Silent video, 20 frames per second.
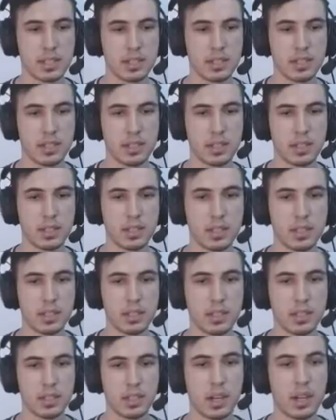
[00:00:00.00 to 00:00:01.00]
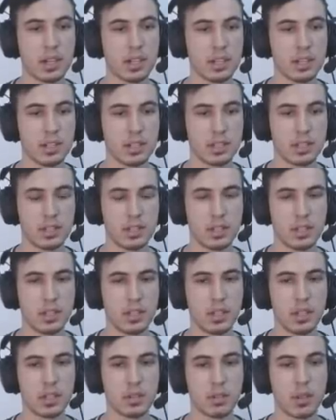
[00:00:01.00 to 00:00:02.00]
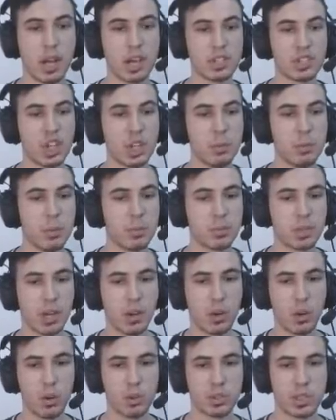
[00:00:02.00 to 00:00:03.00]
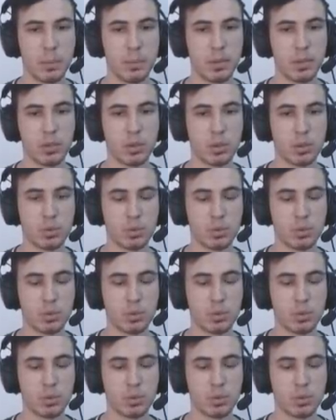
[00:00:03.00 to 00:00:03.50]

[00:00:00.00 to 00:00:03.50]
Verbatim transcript: He, stalklayamıyor mu? Hayır. Görünce. Her şeyim ha, iptal oluyor sen beni